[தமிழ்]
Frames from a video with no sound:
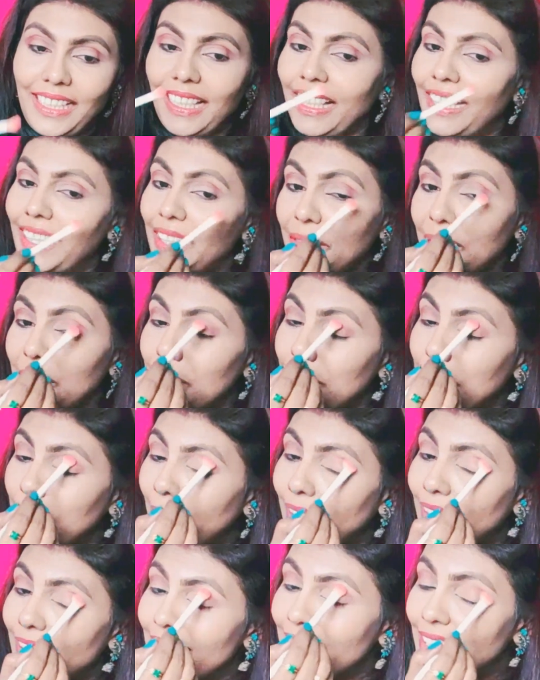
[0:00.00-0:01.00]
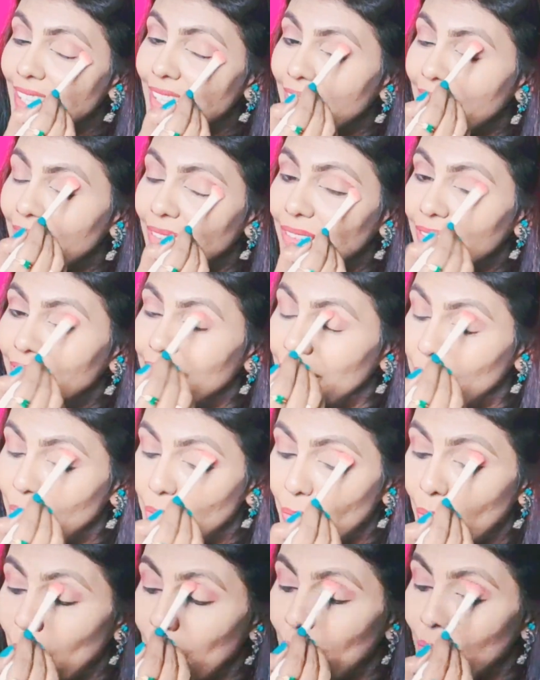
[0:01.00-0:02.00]
அழகான ஒரு பட்டு சாரி
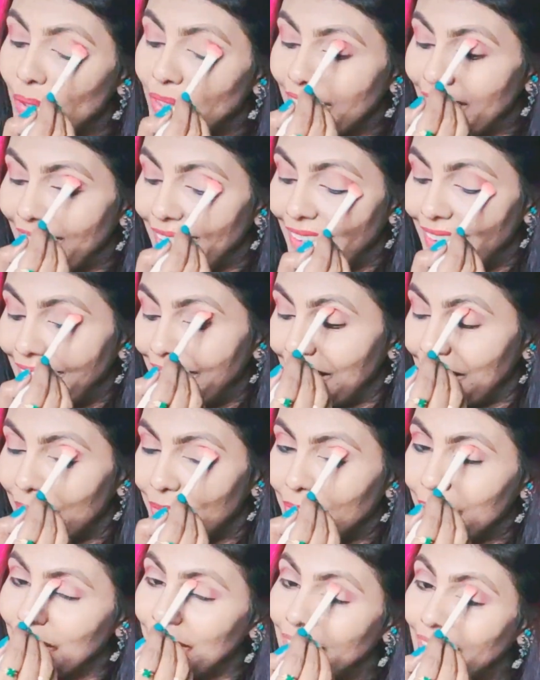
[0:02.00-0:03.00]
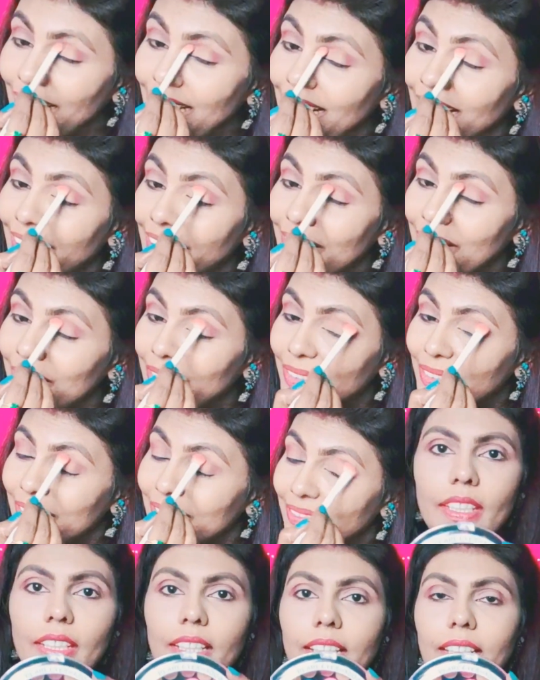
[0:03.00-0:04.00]
ஸ்டோன் ஒர்க்கெல்லாம் இருக்கும் நல்லாயிருக்கும்
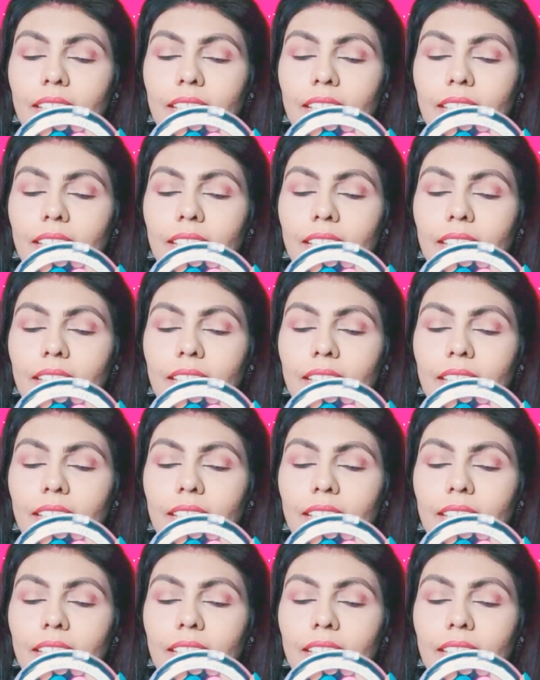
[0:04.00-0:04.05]
இருக்கும்